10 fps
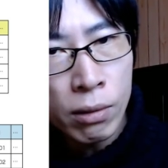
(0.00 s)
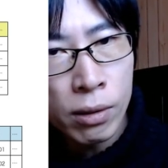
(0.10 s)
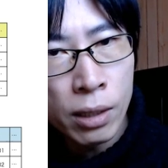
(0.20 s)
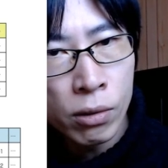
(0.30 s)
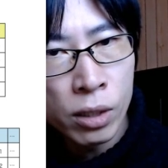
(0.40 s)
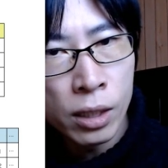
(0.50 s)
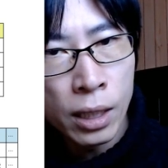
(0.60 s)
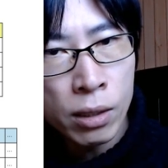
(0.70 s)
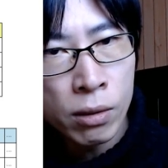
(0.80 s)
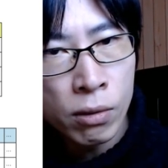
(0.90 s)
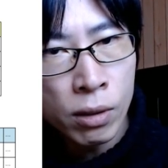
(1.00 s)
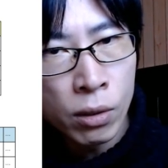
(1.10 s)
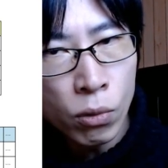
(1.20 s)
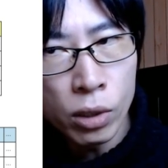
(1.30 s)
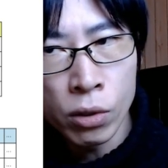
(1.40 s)
クセスしやすい
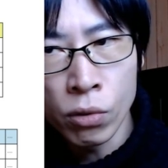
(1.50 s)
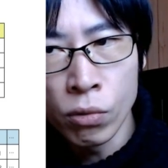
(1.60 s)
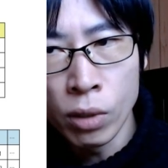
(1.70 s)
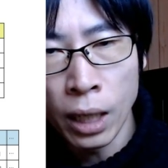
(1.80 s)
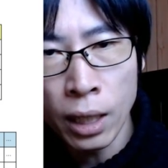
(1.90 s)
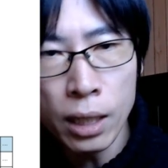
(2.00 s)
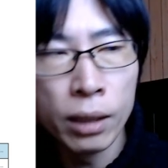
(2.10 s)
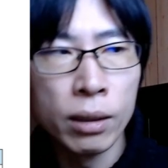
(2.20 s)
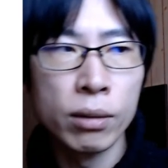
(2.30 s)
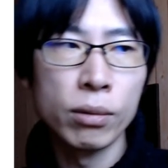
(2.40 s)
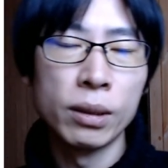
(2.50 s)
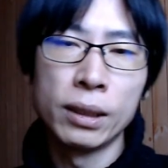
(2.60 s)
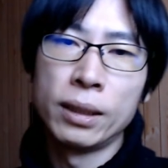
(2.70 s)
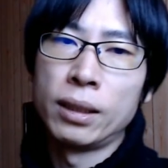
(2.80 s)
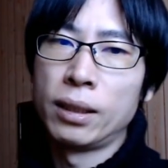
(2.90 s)
ようにするだけなんです。
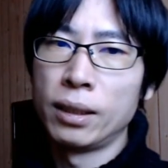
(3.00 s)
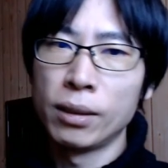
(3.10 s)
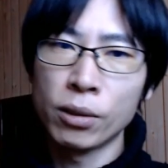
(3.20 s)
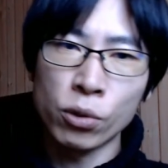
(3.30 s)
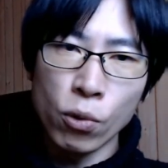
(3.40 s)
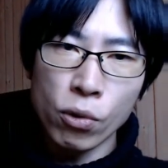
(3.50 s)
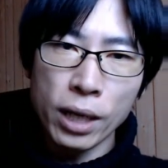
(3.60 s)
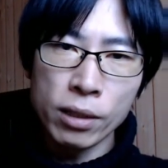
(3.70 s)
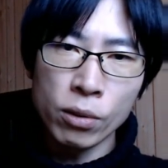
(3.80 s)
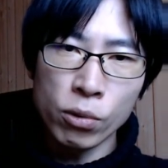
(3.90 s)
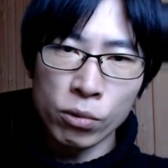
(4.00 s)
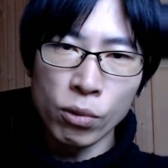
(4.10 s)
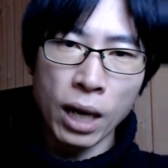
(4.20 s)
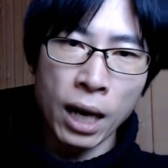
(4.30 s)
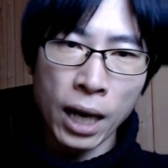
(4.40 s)
紹介速度
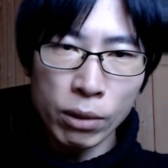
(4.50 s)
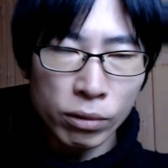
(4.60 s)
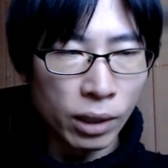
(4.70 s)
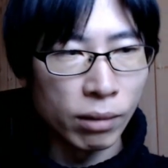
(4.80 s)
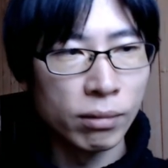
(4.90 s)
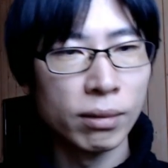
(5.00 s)
が上がるっていう。